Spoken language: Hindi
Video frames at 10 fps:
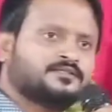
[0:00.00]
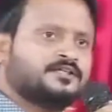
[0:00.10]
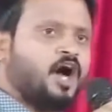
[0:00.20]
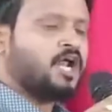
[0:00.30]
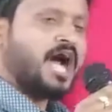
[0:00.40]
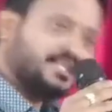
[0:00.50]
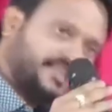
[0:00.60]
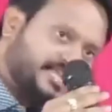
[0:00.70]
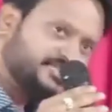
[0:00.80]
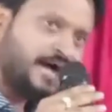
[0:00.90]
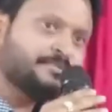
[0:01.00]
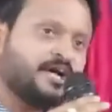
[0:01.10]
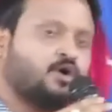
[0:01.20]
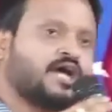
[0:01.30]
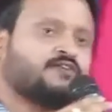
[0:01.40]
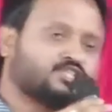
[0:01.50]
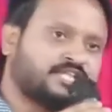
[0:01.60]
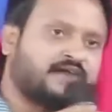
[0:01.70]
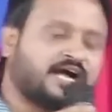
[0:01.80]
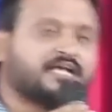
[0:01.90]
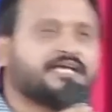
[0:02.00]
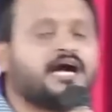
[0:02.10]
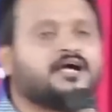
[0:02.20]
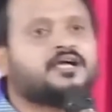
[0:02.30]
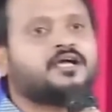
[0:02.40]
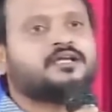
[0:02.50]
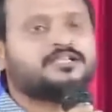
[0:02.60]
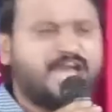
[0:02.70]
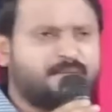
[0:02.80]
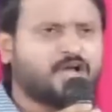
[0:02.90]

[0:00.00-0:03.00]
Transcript: और अधीनता में होकर वो सेवा करेगा नम्र